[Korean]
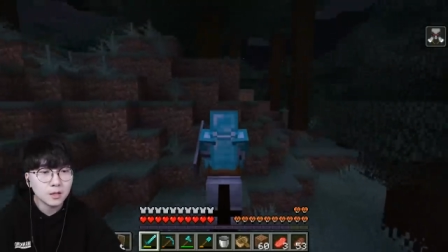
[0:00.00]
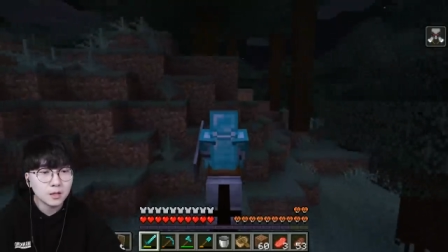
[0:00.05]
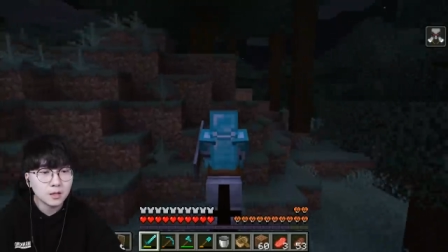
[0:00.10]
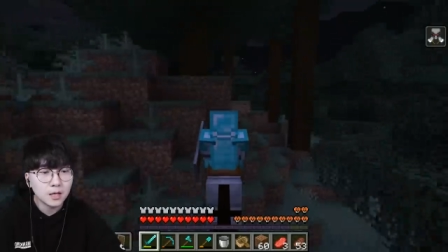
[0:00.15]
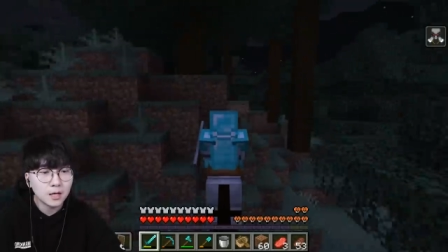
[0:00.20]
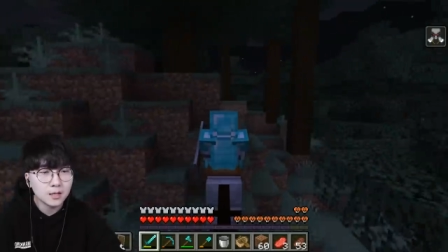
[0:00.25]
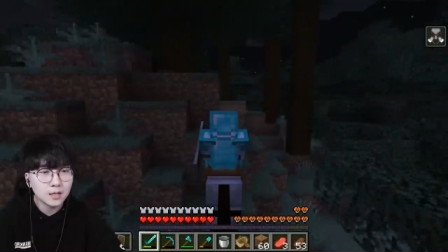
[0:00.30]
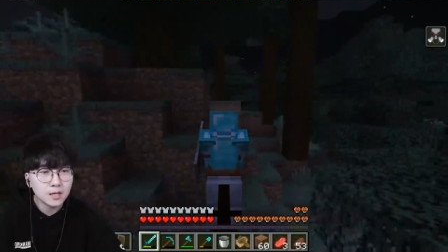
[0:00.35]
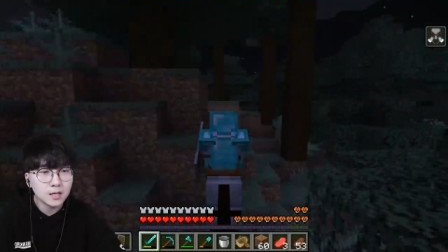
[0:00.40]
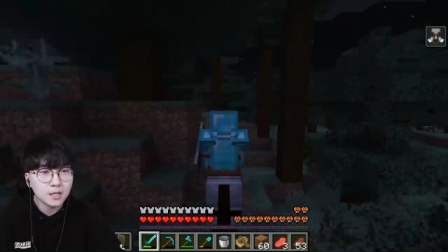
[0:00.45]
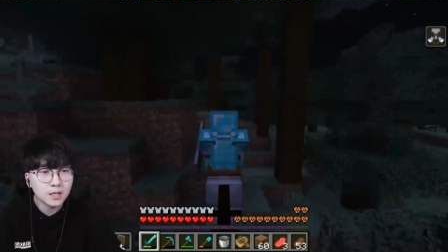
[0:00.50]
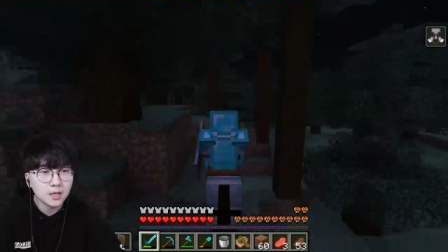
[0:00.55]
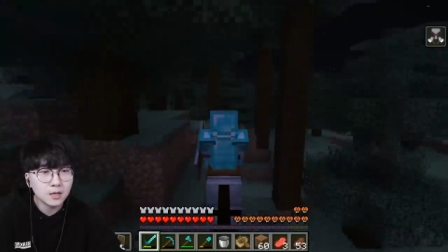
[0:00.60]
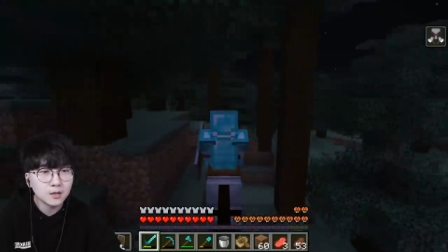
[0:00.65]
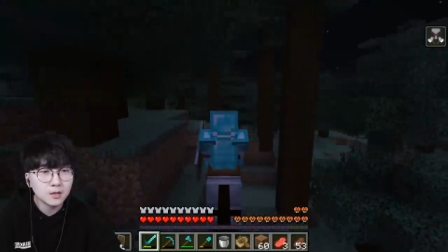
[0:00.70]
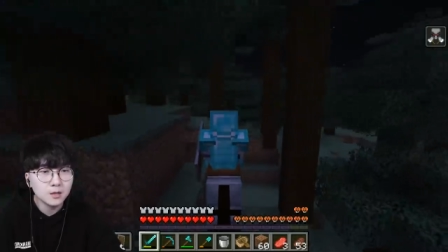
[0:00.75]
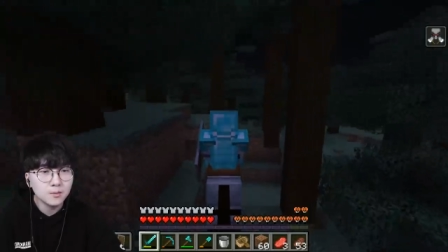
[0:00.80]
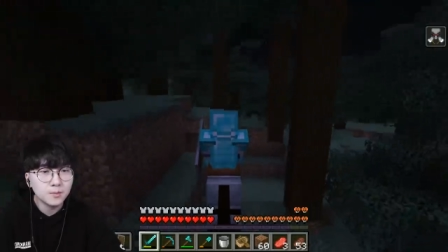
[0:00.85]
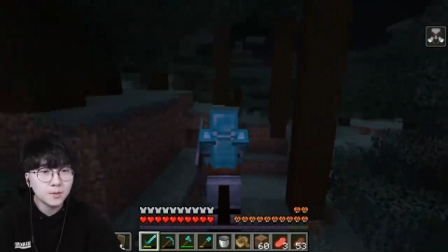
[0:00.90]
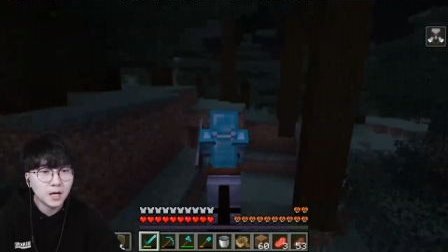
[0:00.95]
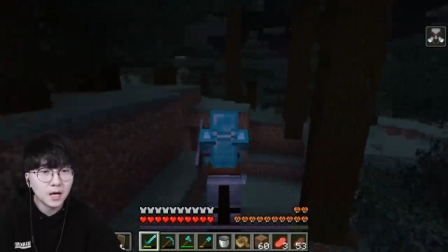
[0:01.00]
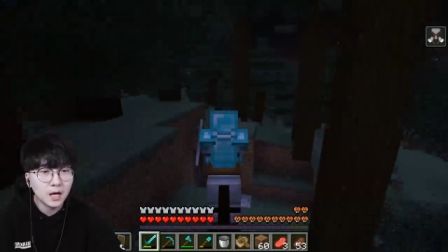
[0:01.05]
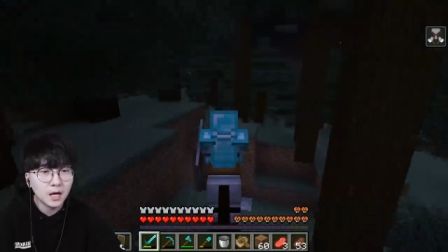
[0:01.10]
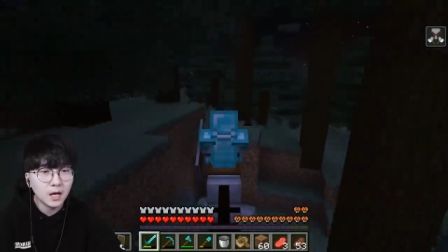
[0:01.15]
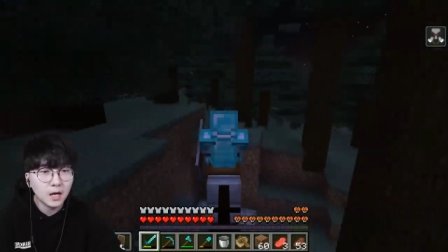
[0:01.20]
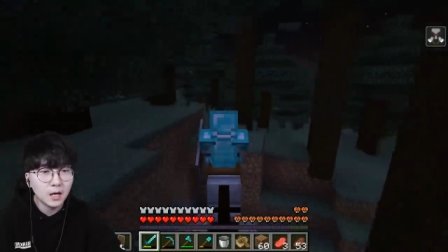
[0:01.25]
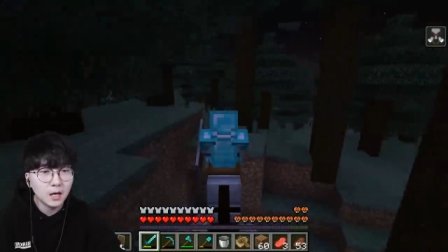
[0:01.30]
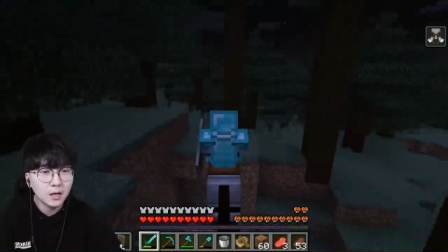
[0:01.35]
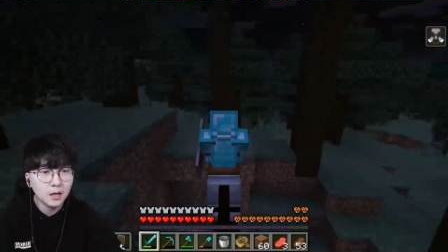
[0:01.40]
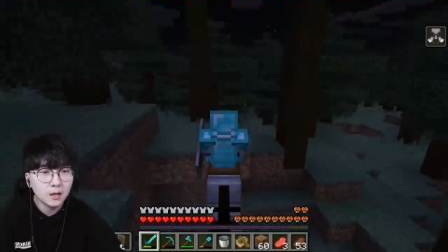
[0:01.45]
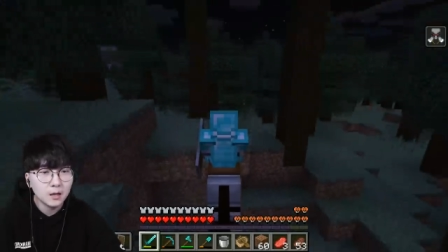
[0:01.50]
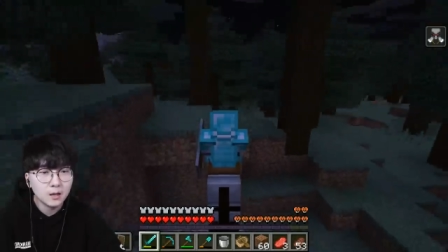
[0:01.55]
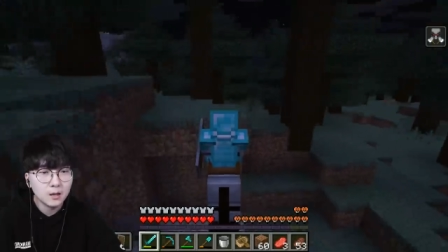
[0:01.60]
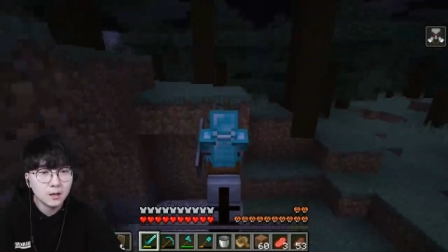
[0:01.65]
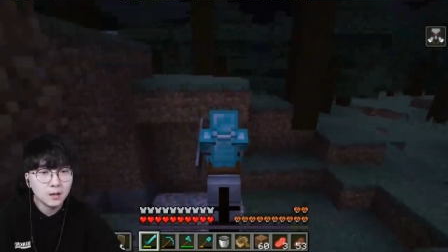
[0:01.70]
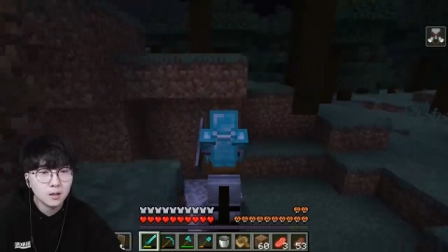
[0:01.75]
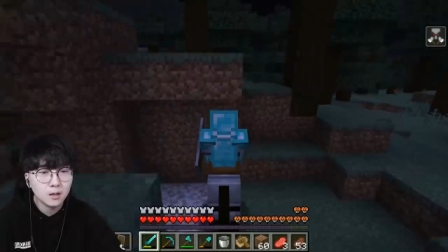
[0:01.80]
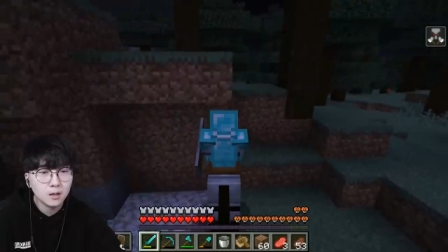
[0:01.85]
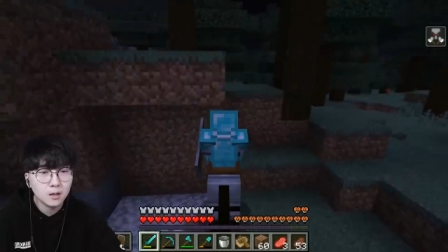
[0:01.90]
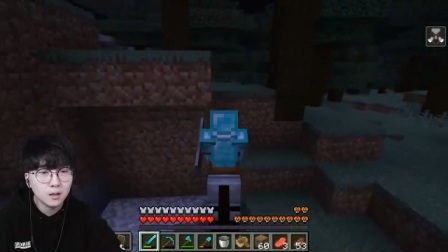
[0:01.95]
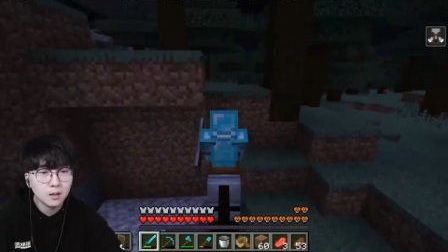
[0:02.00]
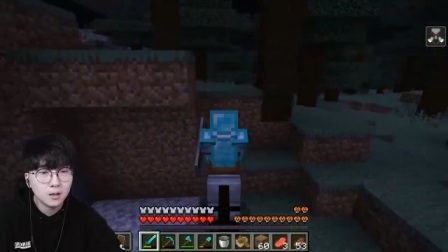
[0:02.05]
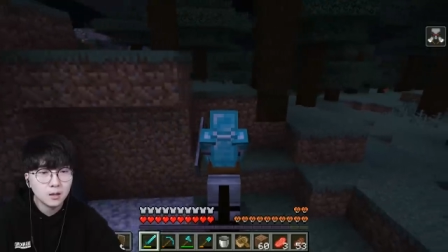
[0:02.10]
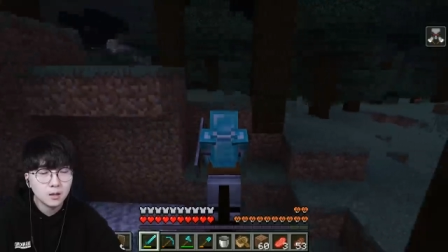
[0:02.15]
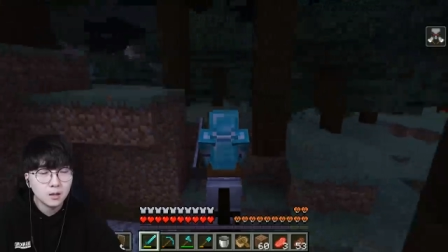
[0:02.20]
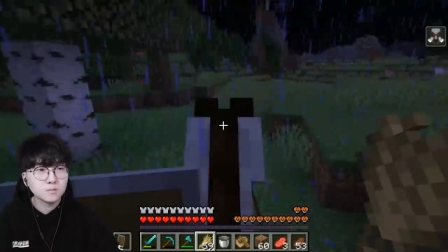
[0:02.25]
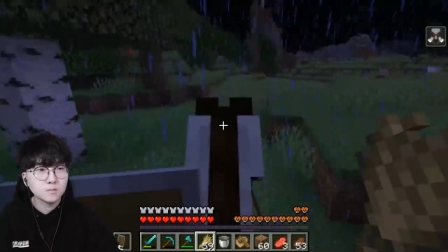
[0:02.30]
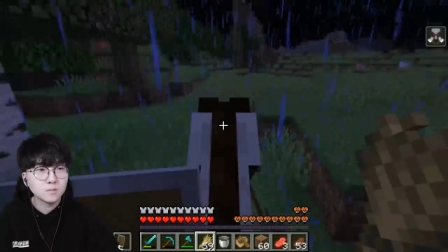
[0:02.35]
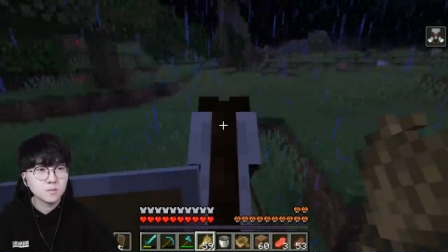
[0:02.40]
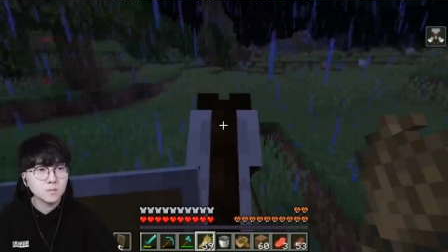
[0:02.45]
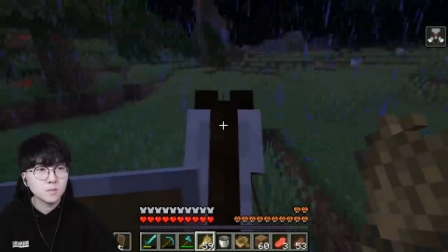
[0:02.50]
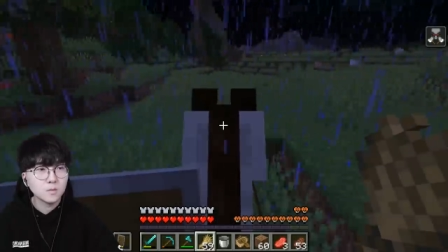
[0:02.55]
상대할 시간이 없다 어